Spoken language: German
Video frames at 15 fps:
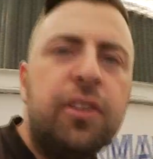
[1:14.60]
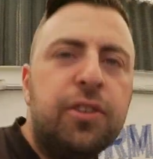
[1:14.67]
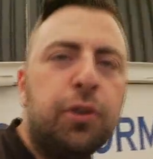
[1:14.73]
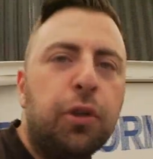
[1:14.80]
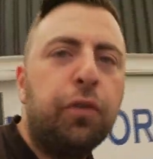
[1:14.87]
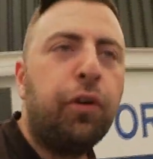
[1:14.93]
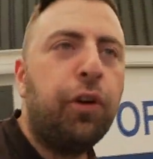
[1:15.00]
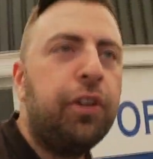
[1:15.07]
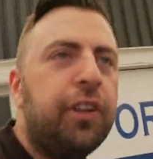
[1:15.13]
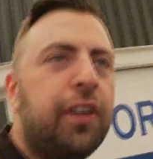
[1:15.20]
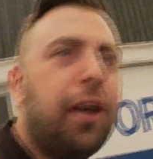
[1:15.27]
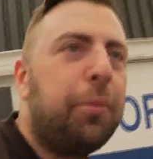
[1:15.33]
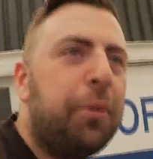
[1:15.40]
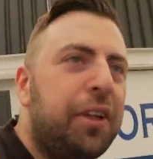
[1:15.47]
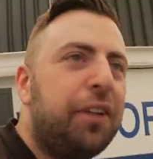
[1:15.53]
So Freunde,
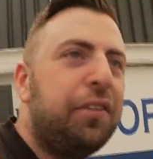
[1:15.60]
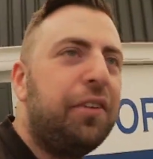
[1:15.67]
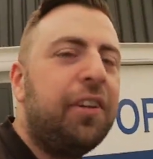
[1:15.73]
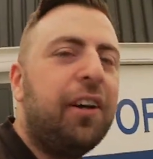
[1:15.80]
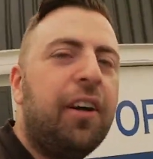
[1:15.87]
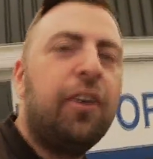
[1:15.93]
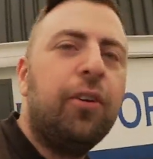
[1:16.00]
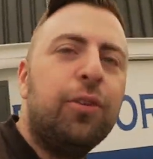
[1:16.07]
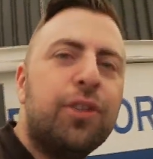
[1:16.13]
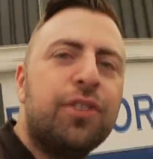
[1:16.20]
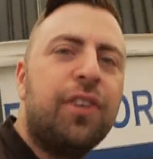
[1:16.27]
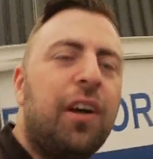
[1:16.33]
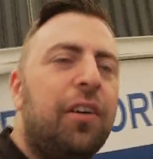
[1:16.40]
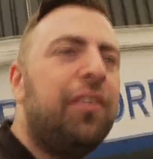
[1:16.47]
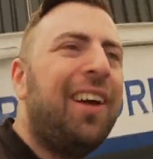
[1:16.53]
da bin ich wieder. Und
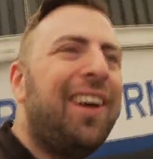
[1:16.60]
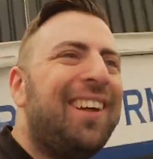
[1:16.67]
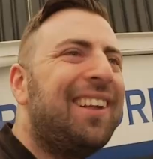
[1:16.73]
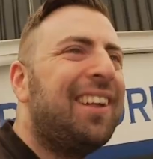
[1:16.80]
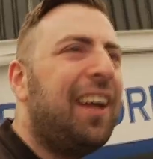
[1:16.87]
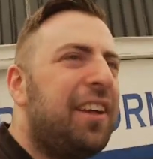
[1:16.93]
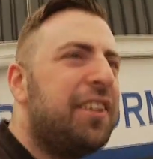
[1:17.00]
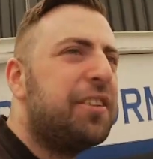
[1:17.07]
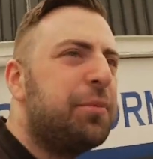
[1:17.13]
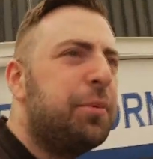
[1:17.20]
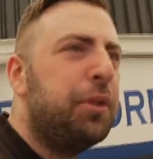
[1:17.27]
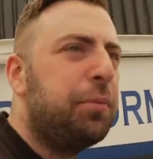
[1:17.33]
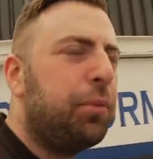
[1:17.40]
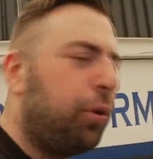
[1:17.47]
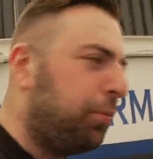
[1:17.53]
zwar haben wir ein kleines
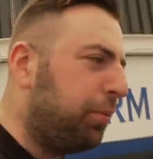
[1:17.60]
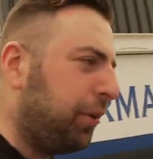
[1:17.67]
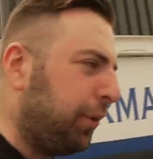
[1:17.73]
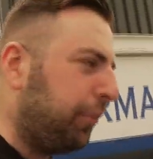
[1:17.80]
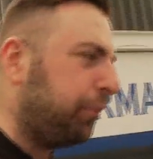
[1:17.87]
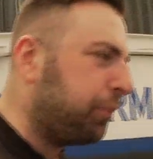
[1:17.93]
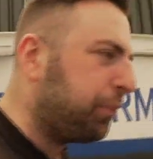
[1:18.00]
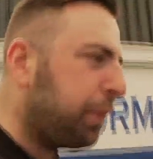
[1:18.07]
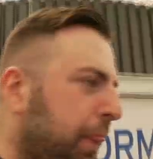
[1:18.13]
Mini-Problem.